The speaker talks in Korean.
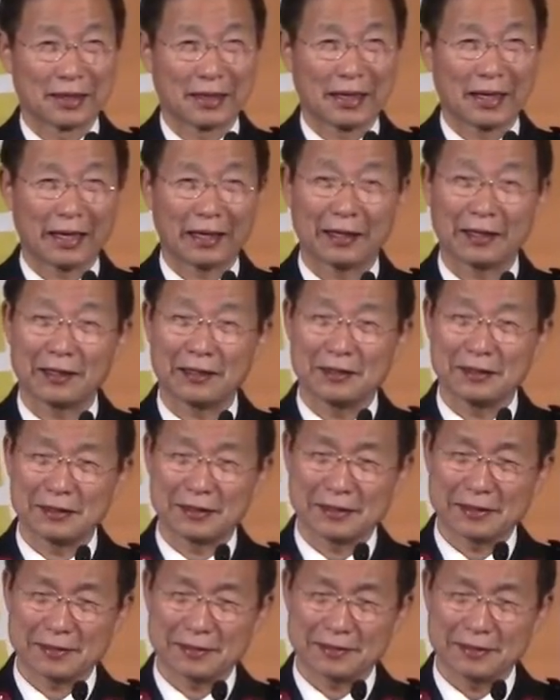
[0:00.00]

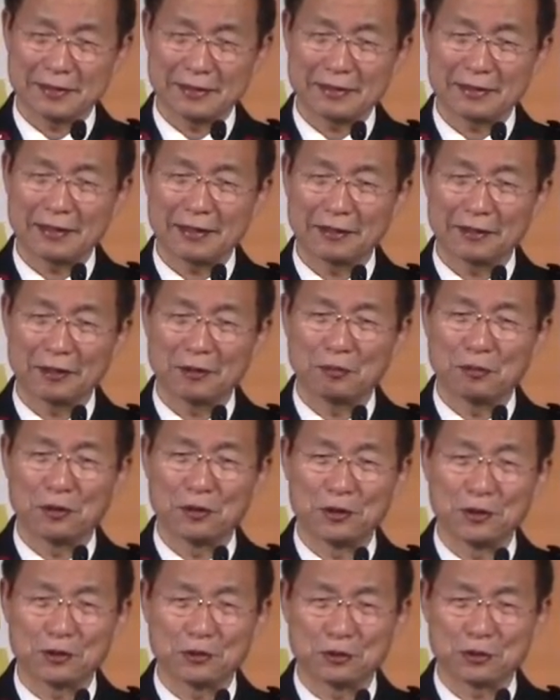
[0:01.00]
하나님께서 이 땅에
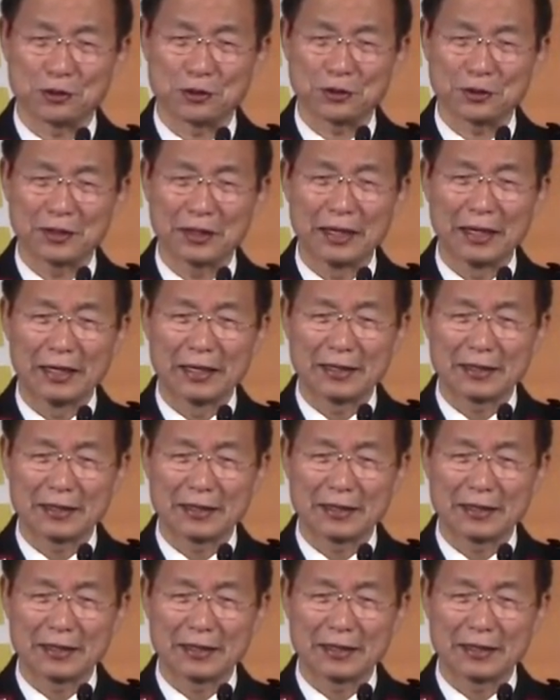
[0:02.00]
보여주신